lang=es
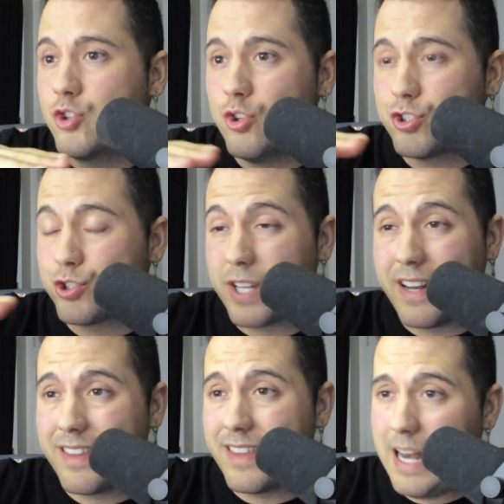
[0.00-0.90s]
2,
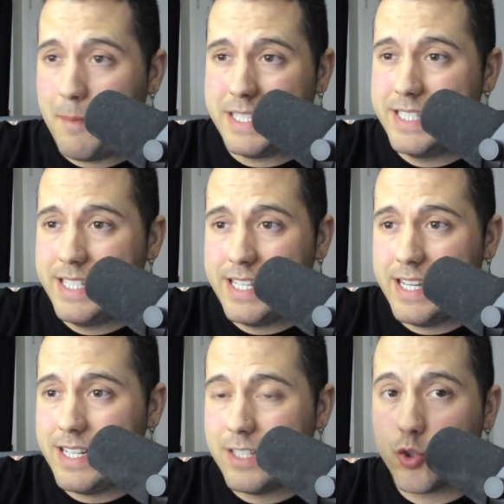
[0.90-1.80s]
3 de la
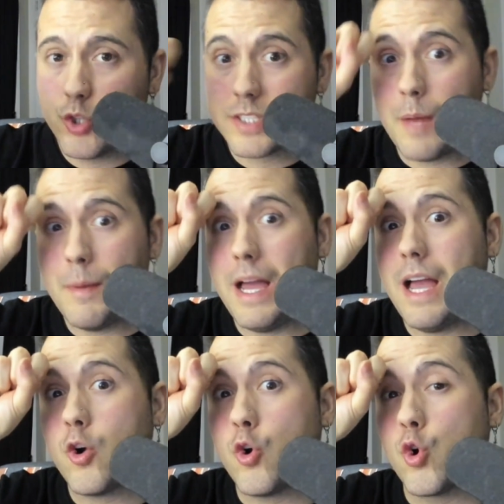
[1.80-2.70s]
mañana yo estaba
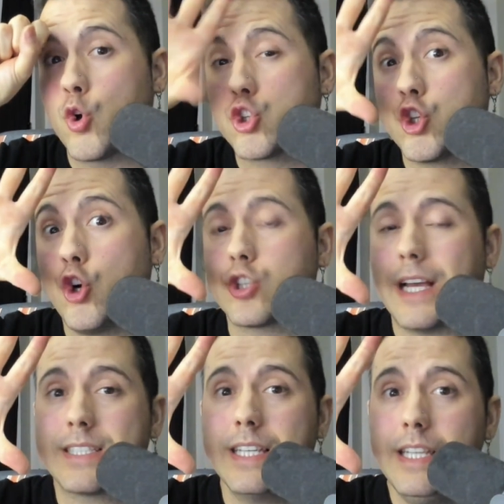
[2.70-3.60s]
con los ojos
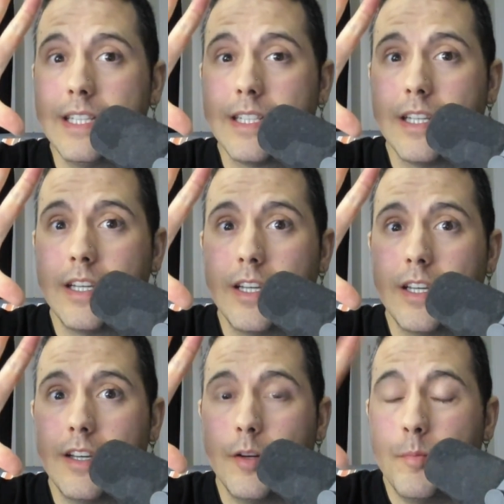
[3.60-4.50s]
así
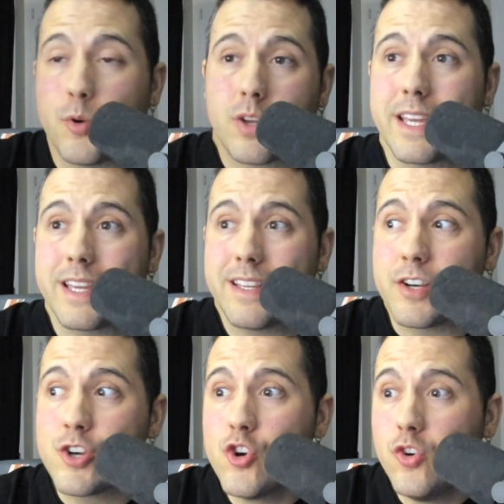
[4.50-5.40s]
porque
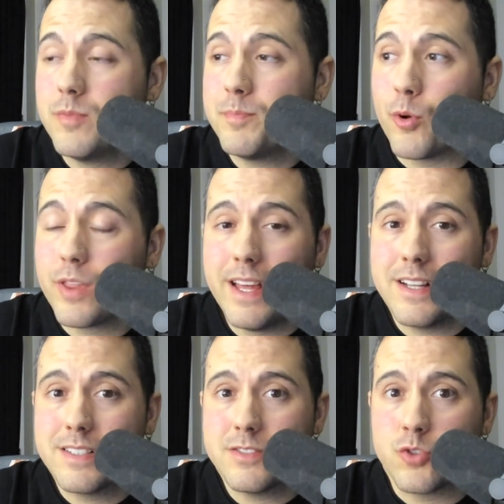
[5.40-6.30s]
no
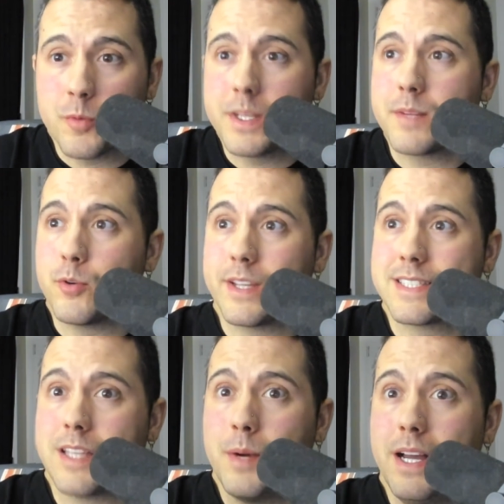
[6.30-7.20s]
podía dormir, porque
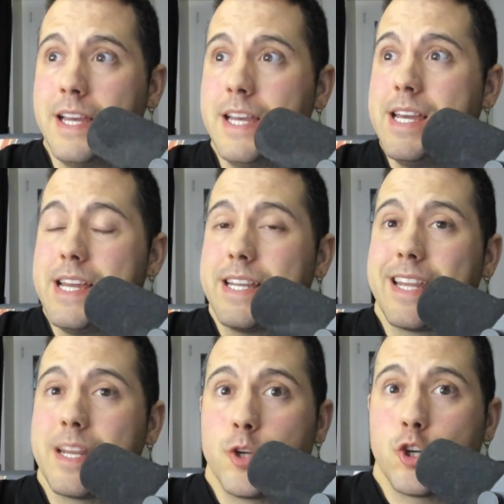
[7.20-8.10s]
estaba
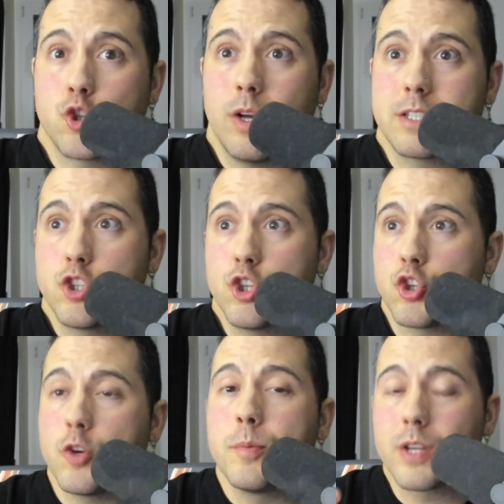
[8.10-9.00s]
nervioso,
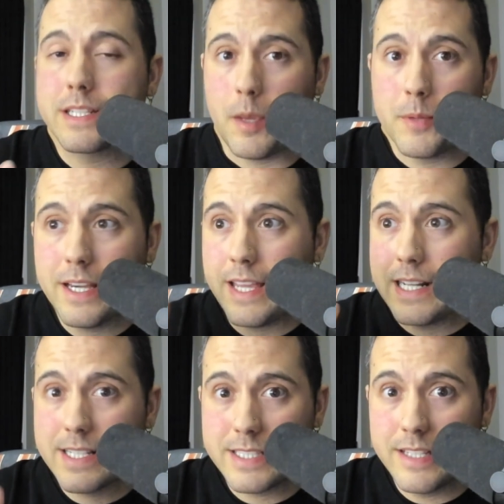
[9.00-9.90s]
ansioso, porque sabía que al
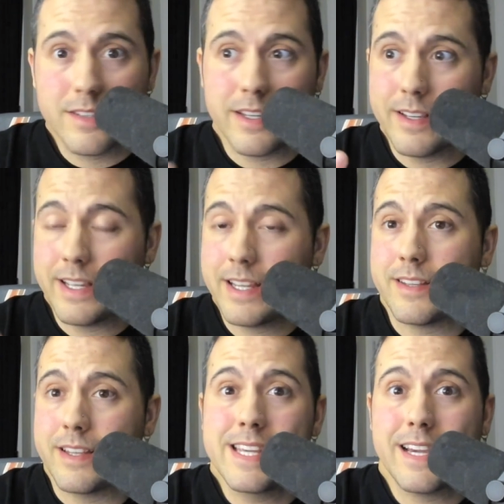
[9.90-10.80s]
día siguiente eh,
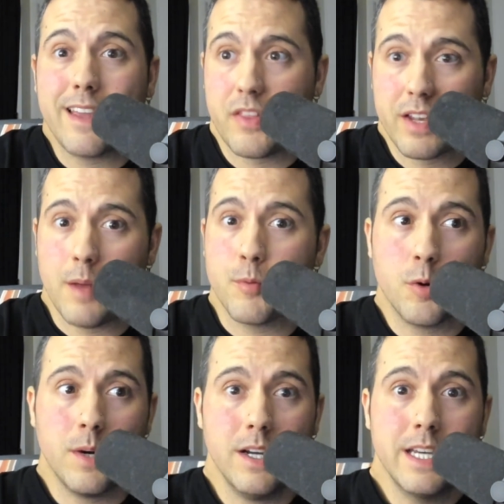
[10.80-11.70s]
tenía que hacer la
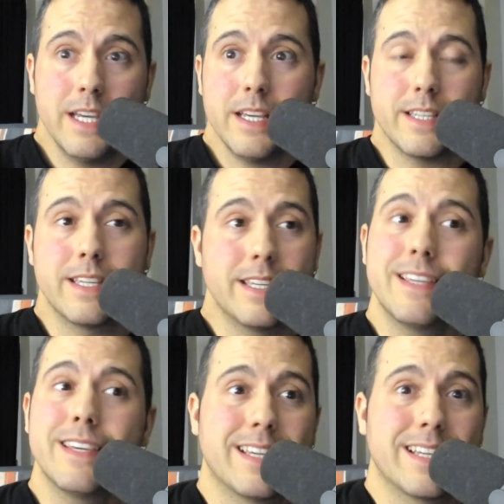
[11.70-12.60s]
prueba
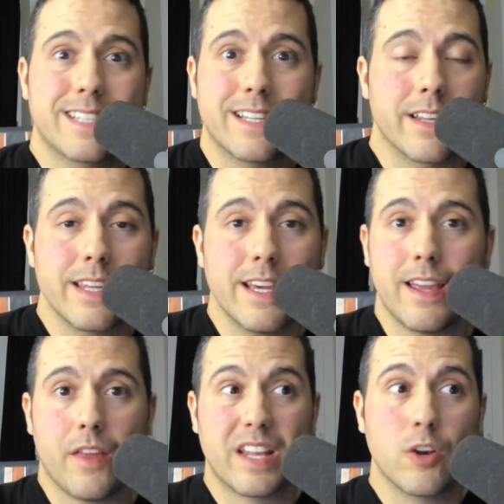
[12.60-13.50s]
y es que tenía
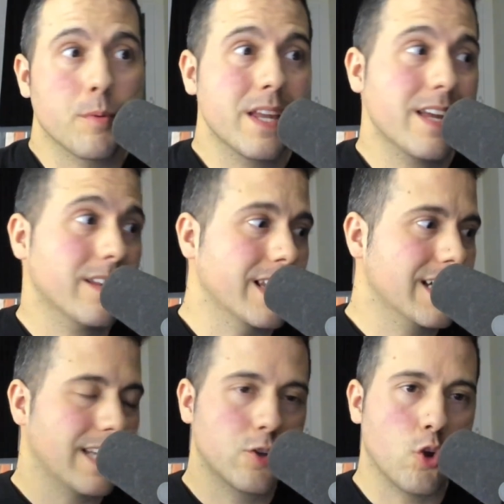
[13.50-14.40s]
que hacerlo bien, tenía
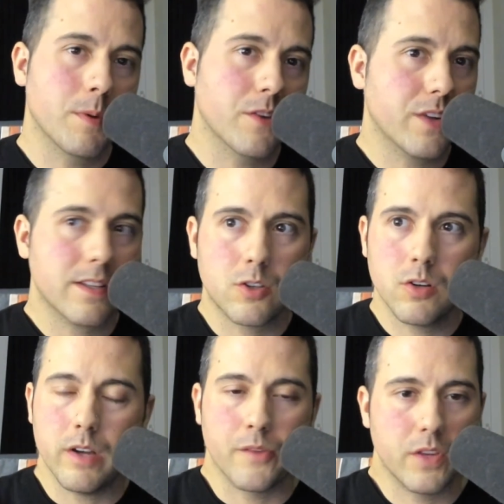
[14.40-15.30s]
que salir todo
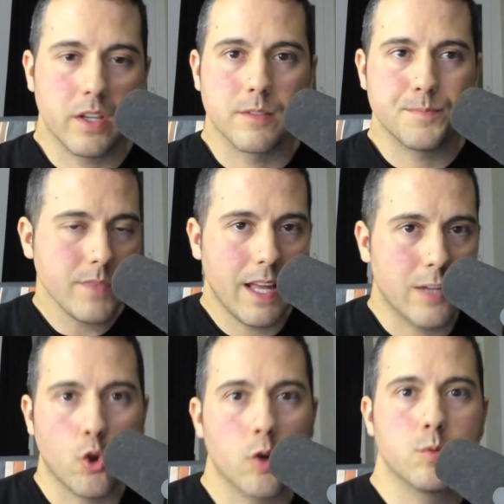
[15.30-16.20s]
perfecto, en fin, a
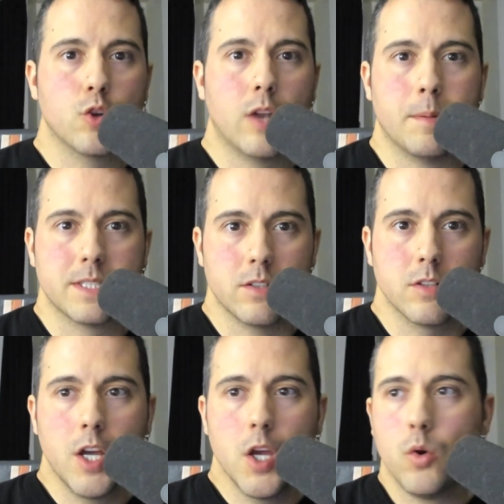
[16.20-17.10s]
todo el mundo le ha pasado.
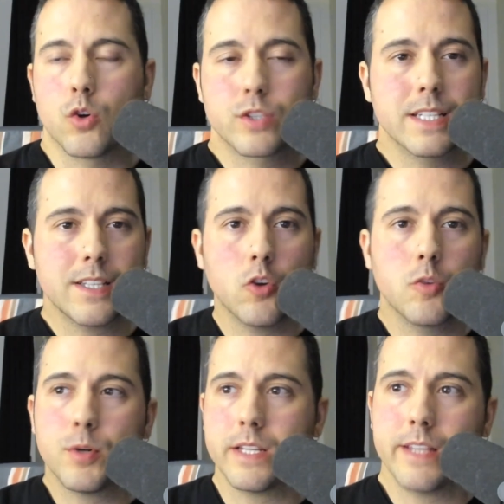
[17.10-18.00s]
Cuando tienes algo
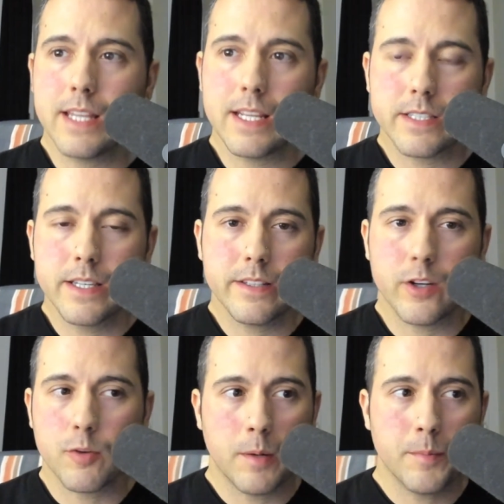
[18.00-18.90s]
importante al día siguiente,
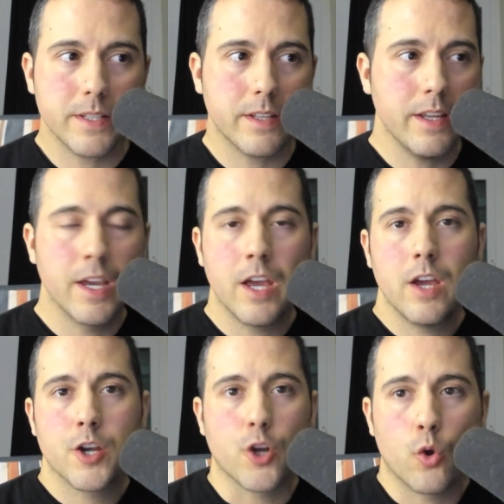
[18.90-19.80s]
normalmente
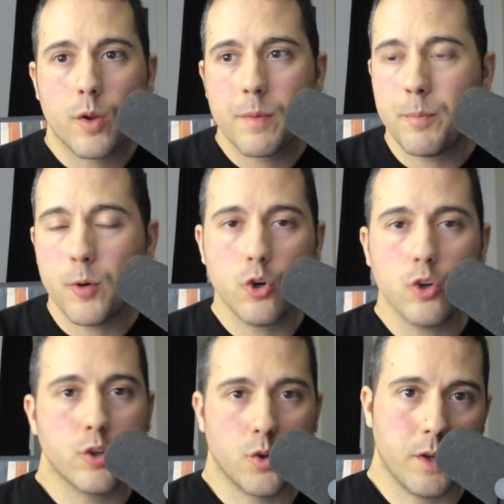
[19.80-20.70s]
o duermes poco
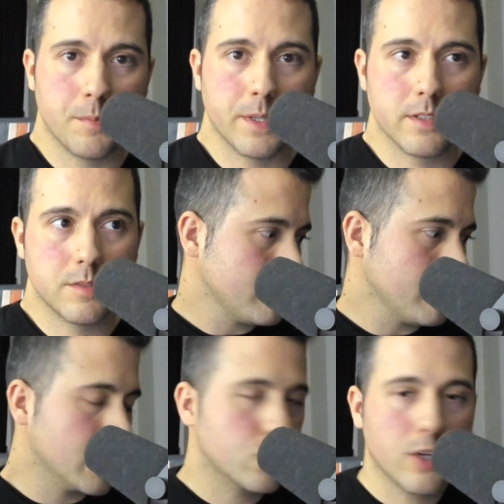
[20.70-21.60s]
o no duermes.
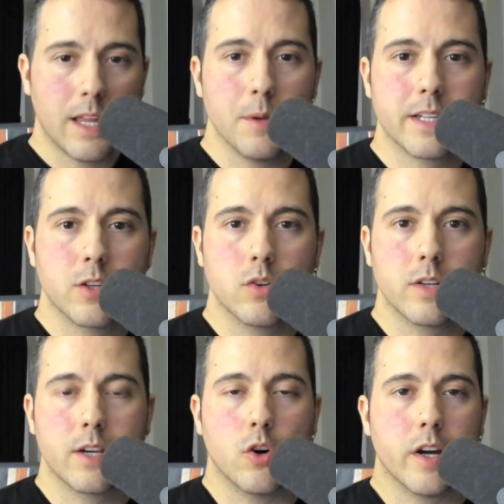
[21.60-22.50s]
Yo cada vez que tengo
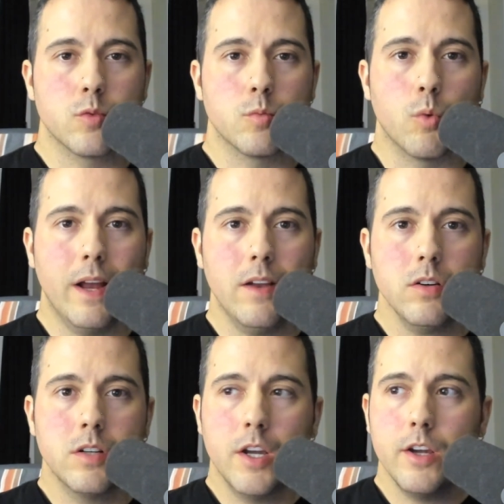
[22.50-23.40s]
que coger un
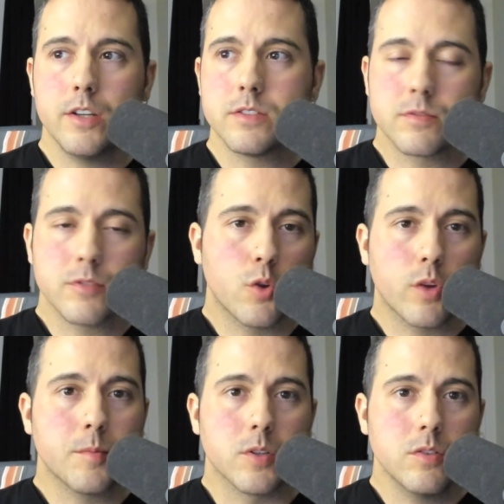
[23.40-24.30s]
vuelo, no
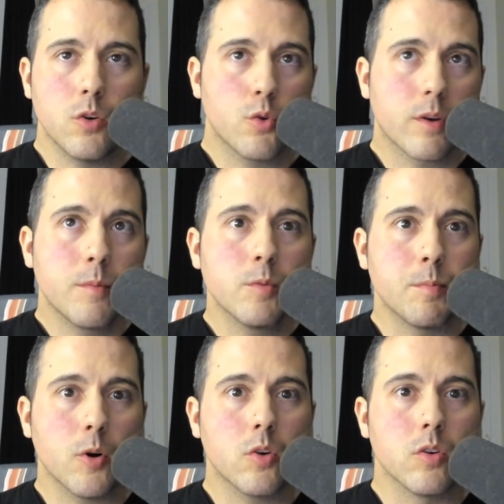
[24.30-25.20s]
duermo, o duermo muy
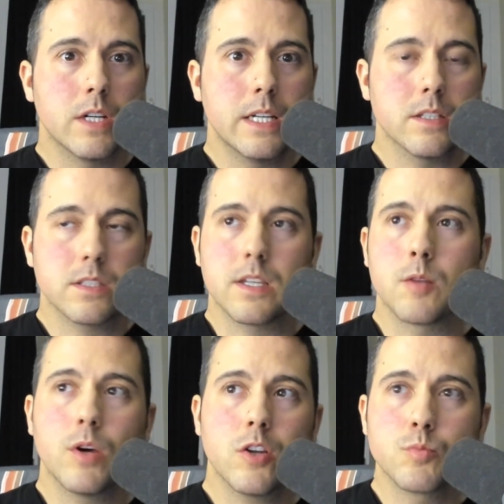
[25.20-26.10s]
poco. Si el
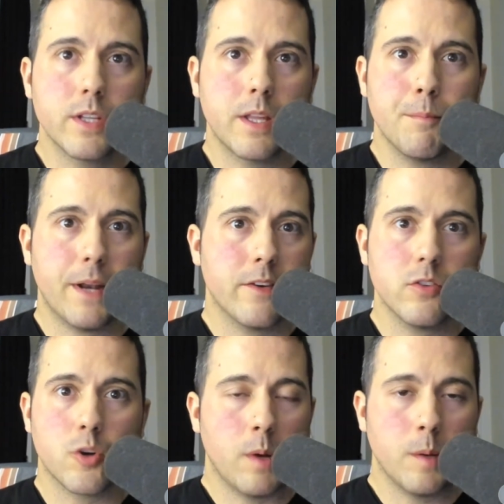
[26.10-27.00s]
vuelo es muy
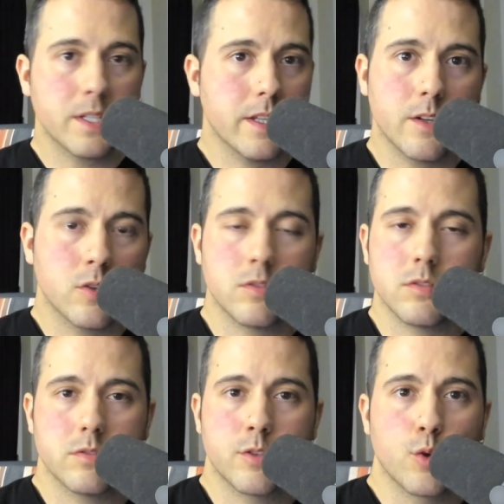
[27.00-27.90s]
temprano, normalmente
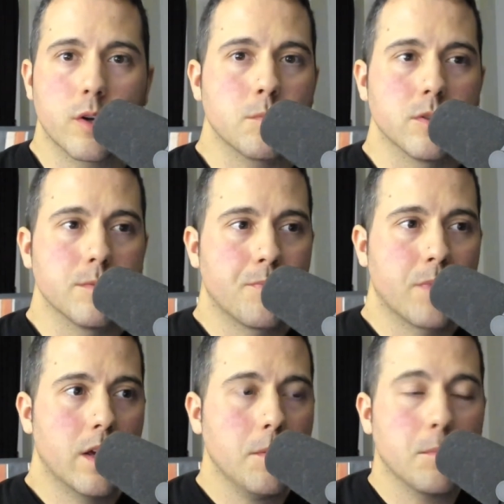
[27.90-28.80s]
no, no duermo.
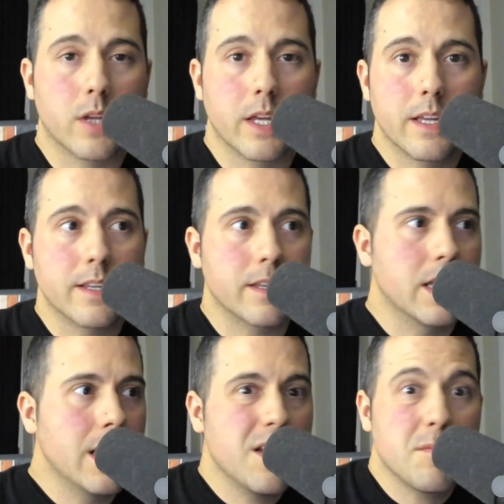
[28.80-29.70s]
Porque
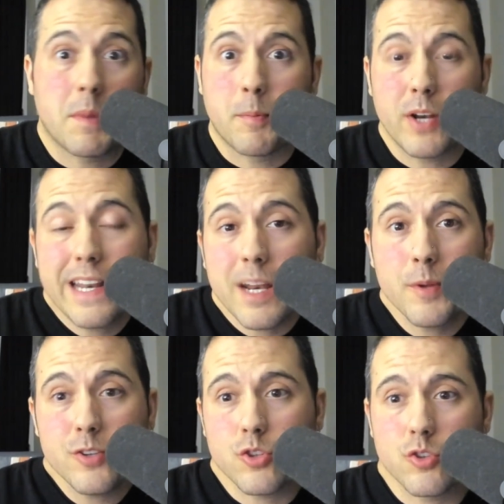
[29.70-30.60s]
me pone
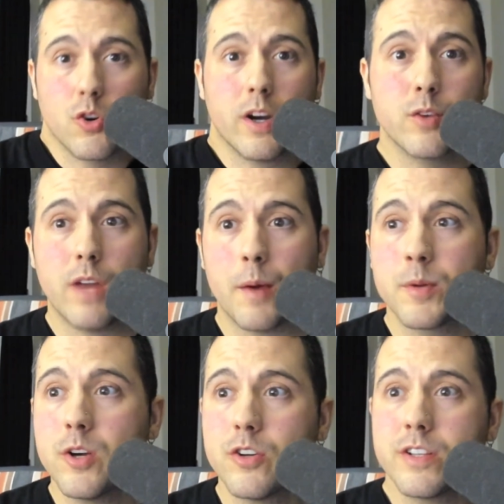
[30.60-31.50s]
nervioso coger un
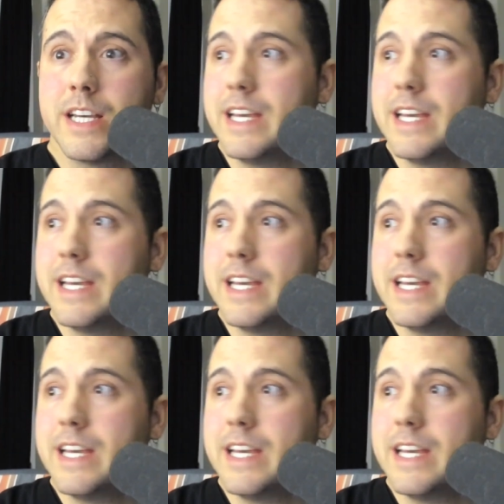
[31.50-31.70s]
avión